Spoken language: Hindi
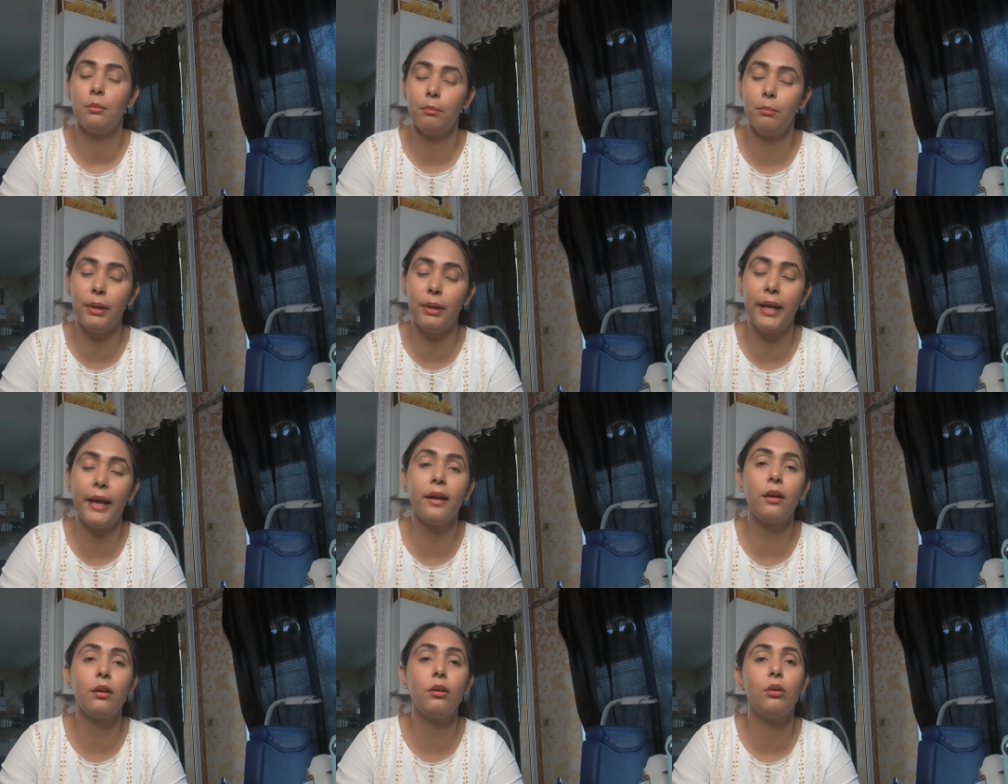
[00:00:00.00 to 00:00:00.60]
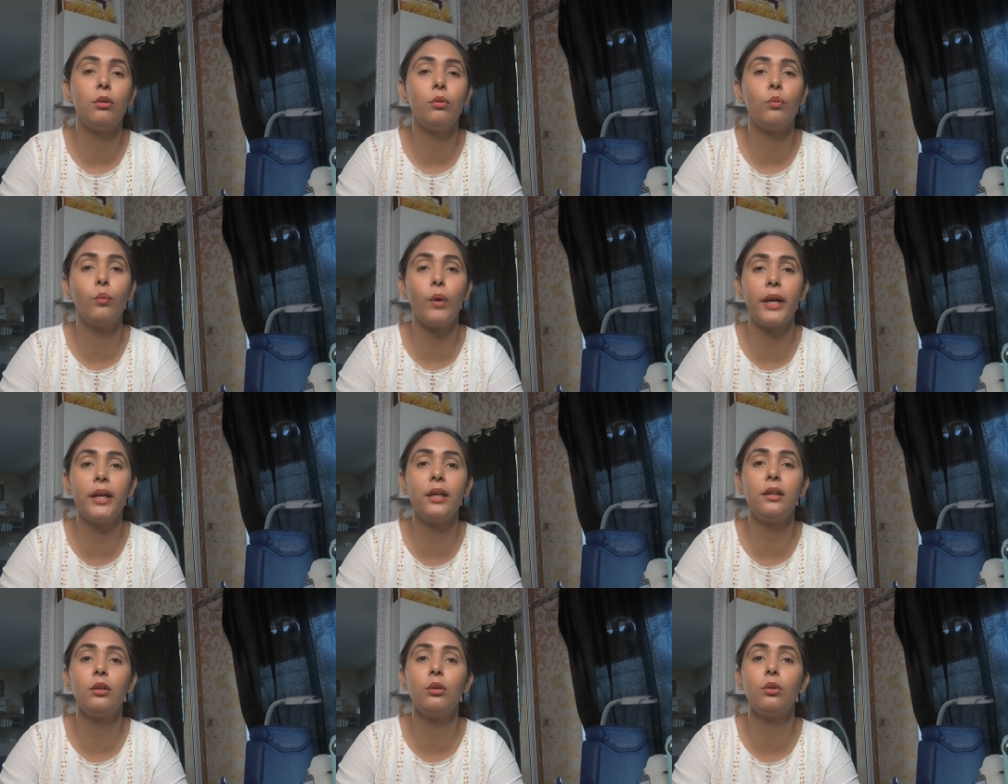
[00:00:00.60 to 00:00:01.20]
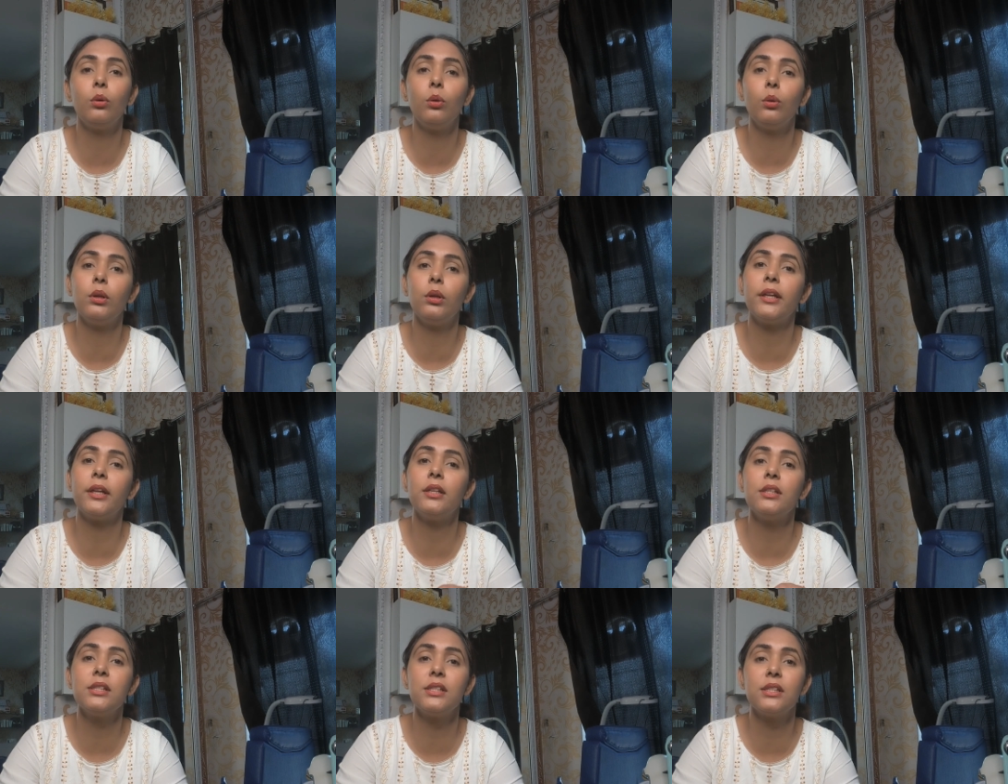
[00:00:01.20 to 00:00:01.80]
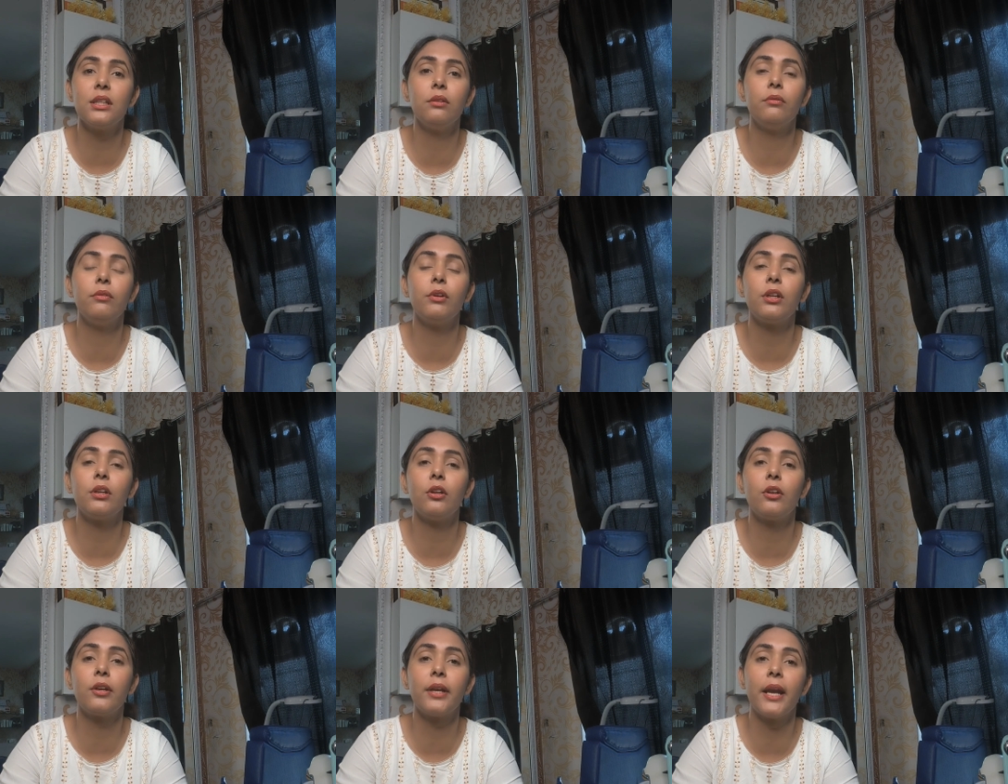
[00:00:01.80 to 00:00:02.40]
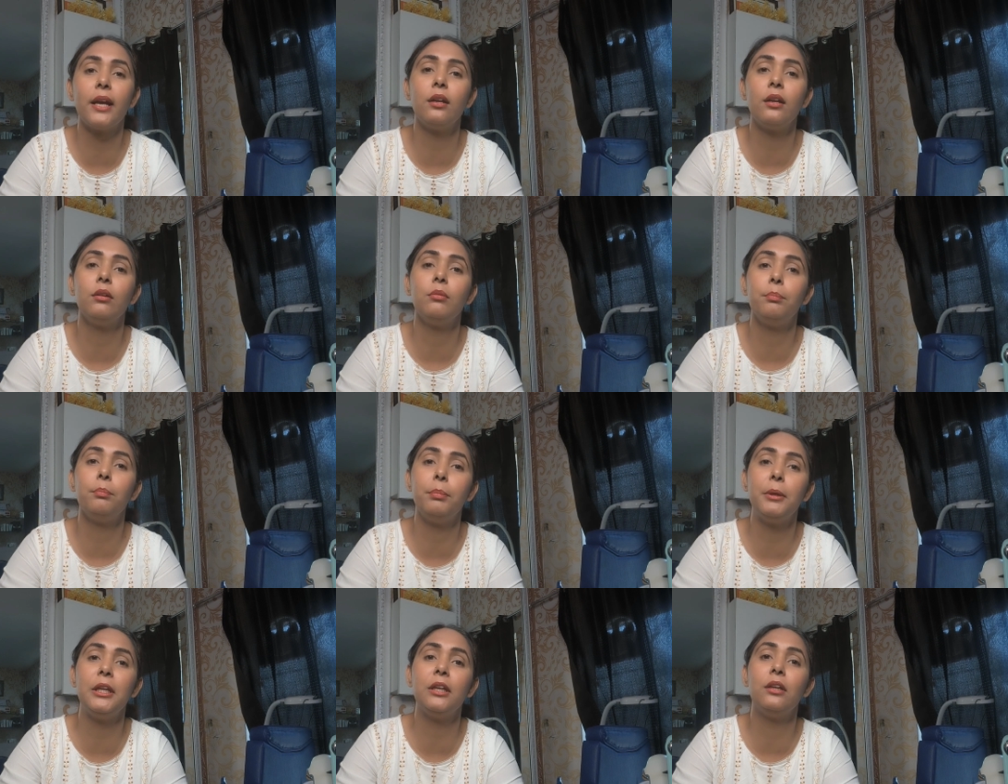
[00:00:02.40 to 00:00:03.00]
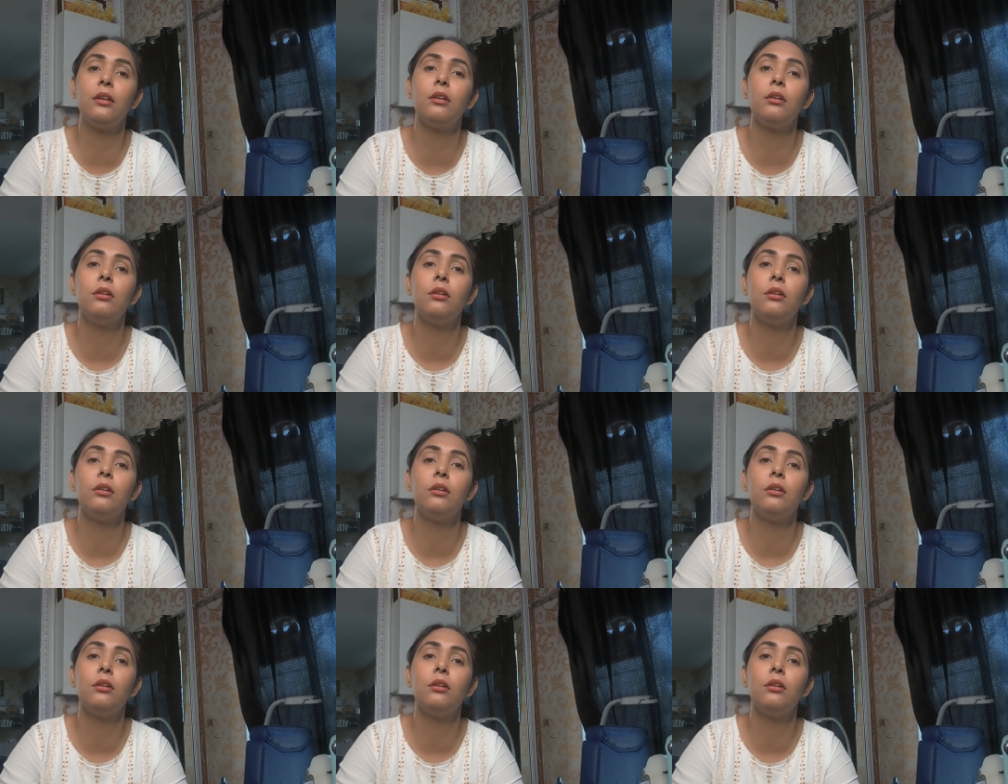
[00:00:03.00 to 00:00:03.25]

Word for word: ब्लैक वाइट गोल्डन सिल्वर रेड पिंक